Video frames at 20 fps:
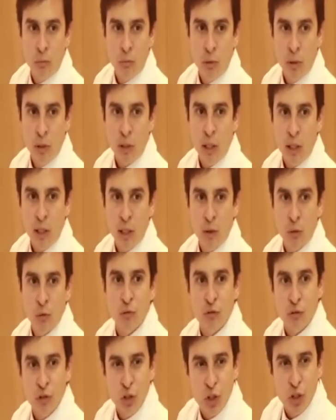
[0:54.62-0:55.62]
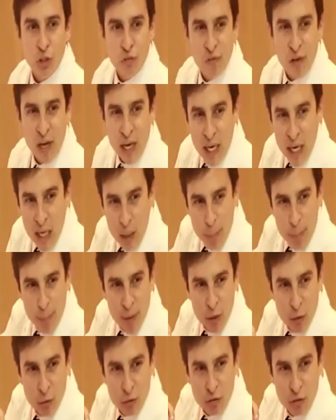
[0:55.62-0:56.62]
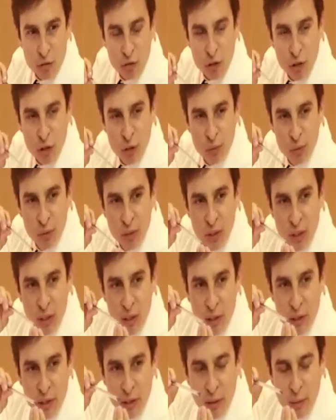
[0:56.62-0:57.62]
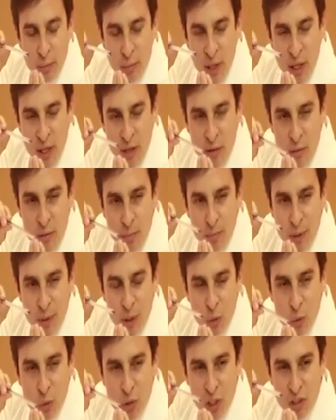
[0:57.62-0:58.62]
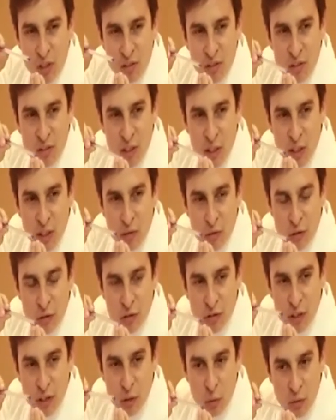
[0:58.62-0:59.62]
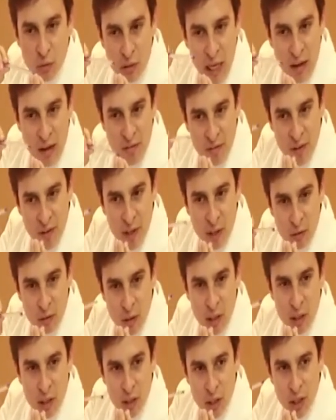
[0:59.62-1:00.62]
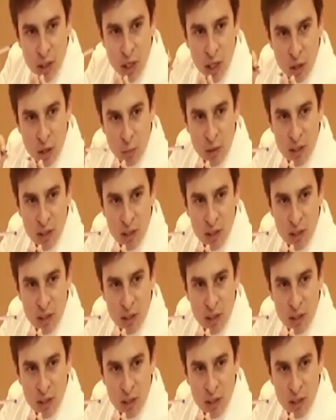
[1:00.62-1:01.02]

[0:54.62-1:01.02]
Entendeu? Se tiver aquele pelozinho vem penugenzinha que você não está vendo ali direito,